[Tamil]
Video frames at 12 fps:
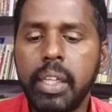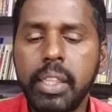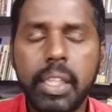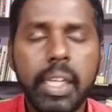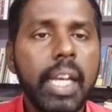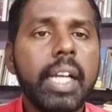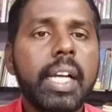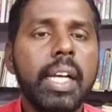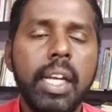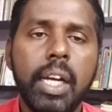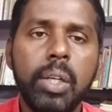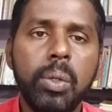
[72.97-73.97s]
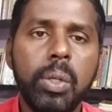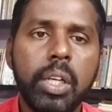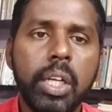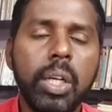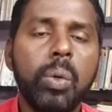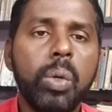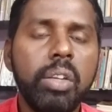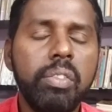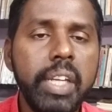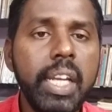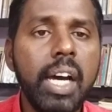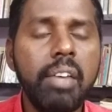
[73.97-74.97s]
இந்த இலக்கண நானூறுங்கிற ஒரு
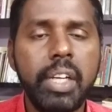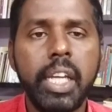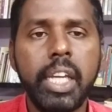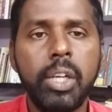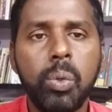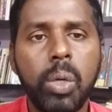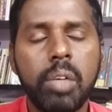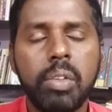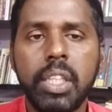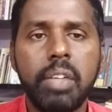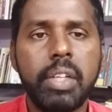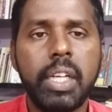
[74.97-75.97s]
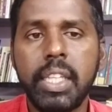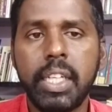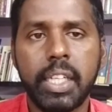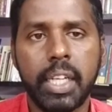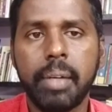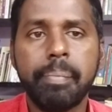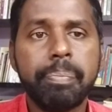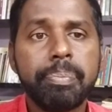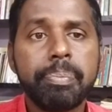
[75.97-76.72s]
வினாவிடை நூலை வந்து அவர் எழுதியிருக்கிறார்